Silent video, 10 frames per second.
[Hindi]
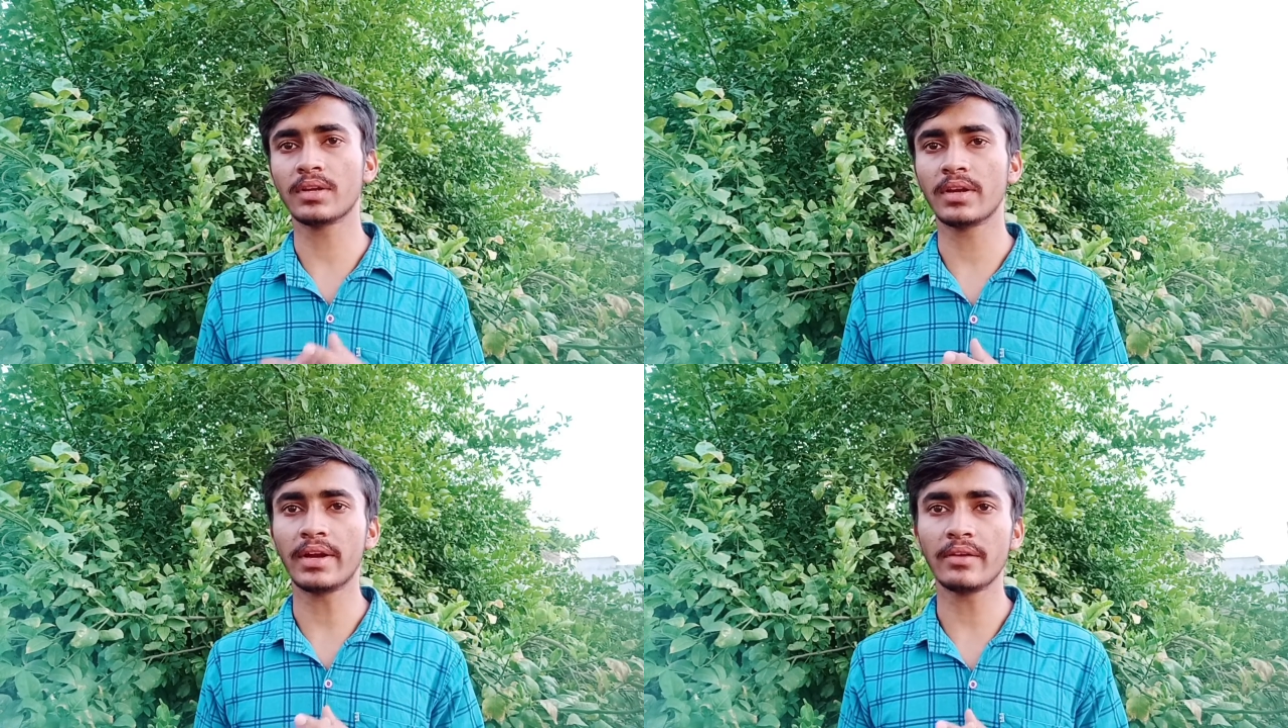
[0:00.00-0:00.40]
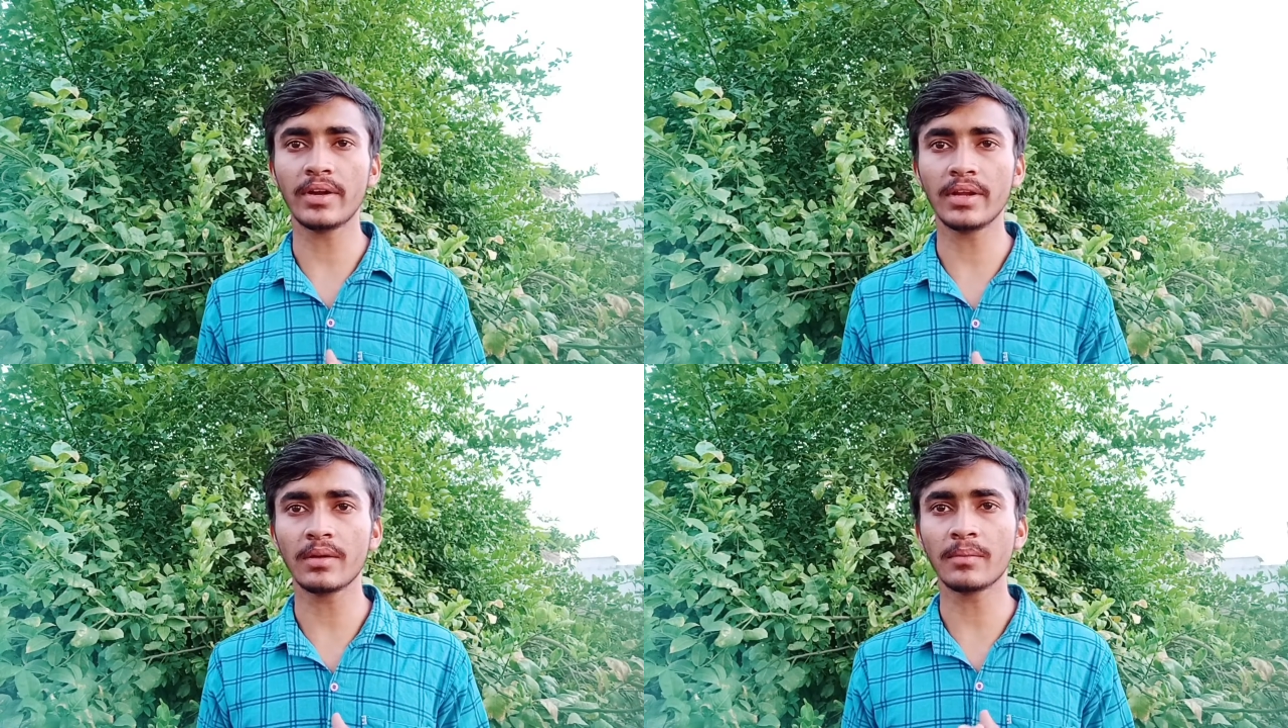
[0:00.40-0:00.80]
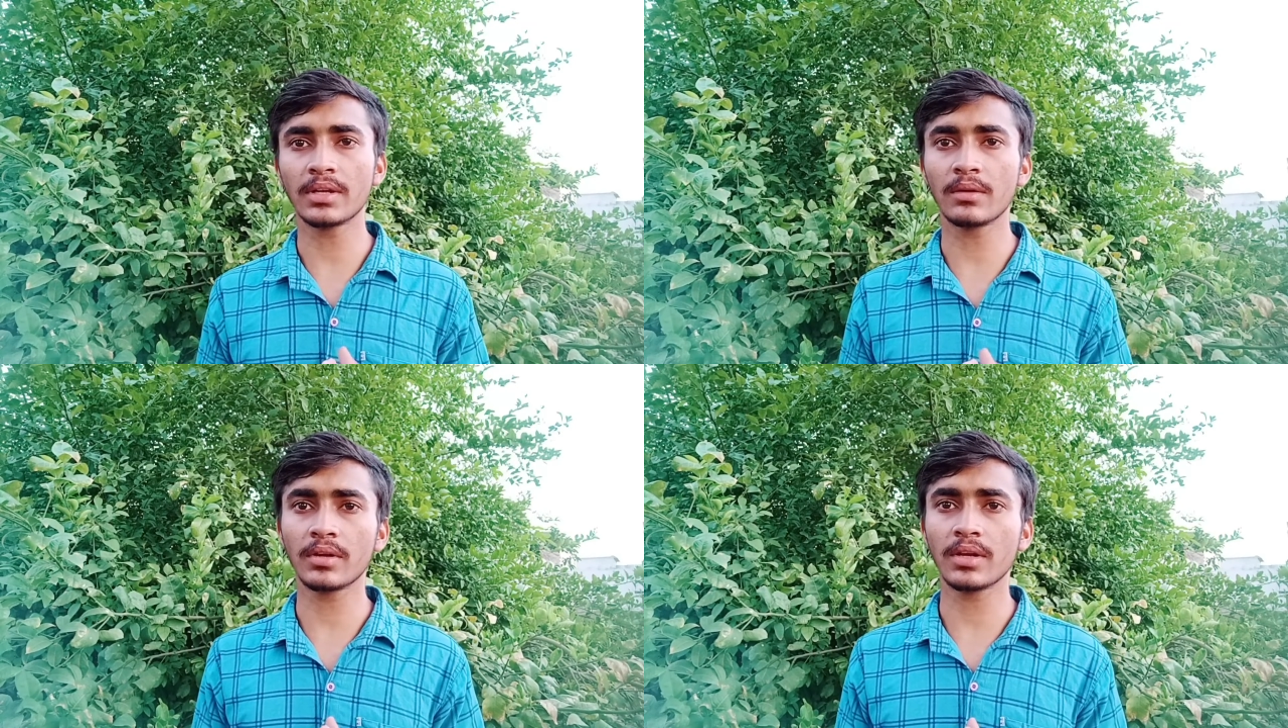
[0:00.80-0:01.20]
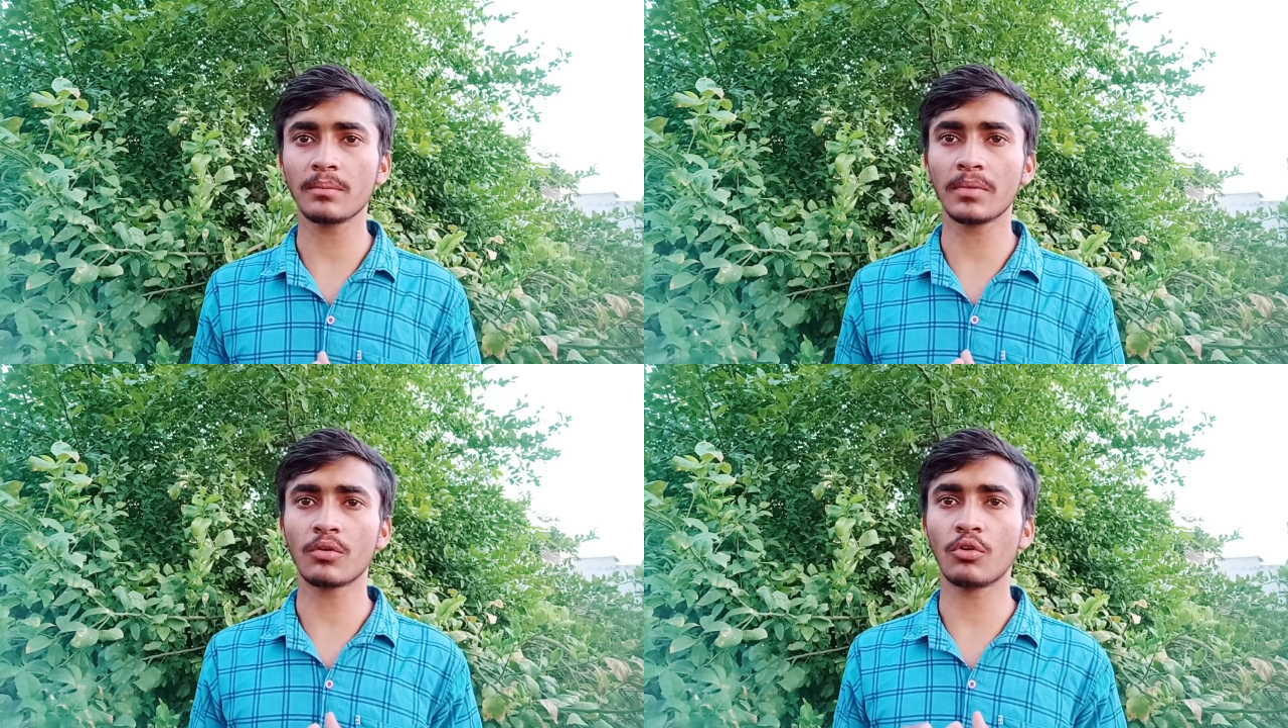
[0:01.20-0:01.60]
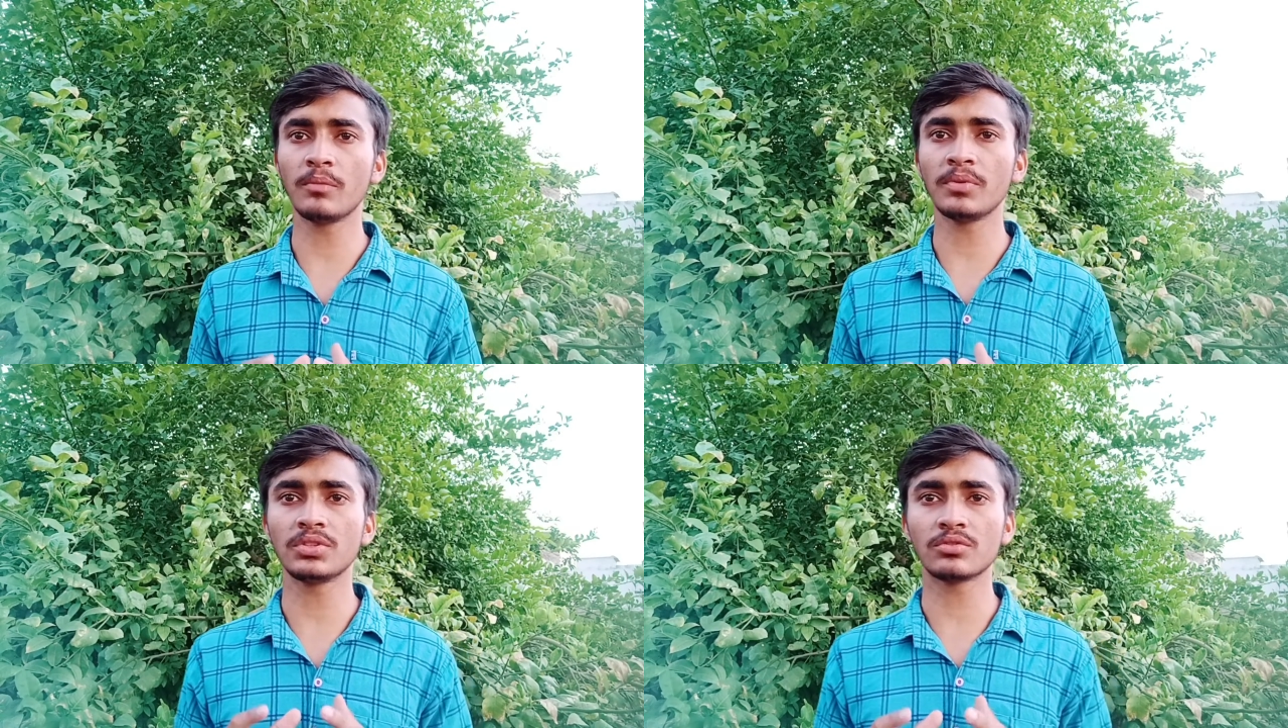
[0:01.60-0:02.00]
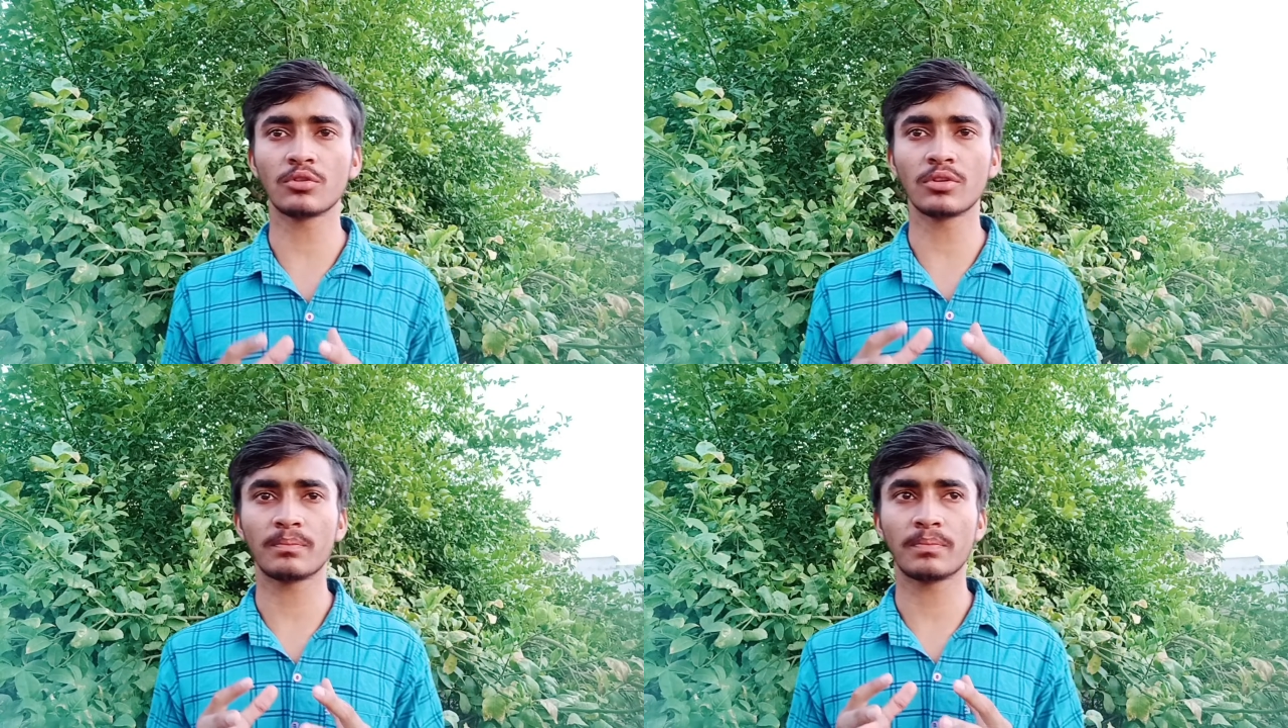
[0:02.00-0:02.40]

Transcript: क्रिएटिविटी का मतलब कि मैं कोई भी चीज़ को